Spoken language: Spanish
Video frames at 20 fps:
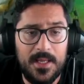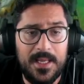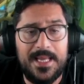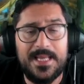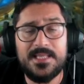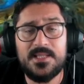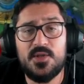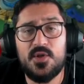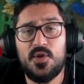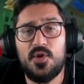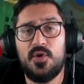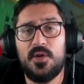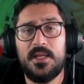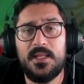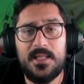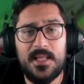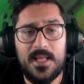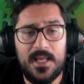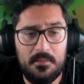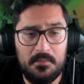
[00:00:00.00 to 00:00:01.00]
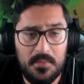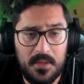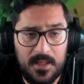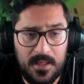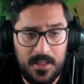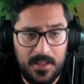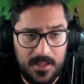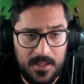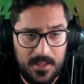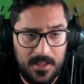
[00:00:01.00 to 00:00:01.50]
eso no quita
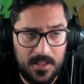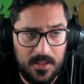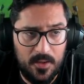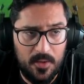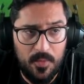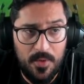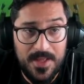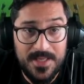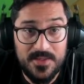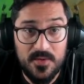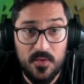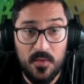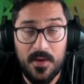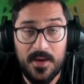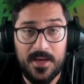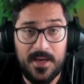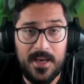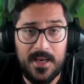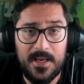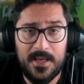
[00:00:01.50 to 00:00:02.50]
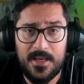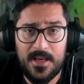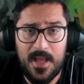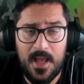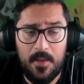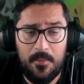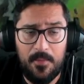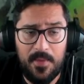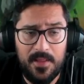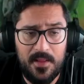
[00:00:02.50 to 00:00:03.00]
que lo puedas jugar en la línea
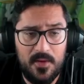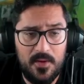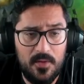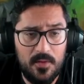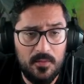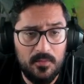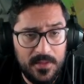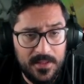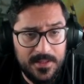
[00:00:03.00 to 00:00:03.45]
de medio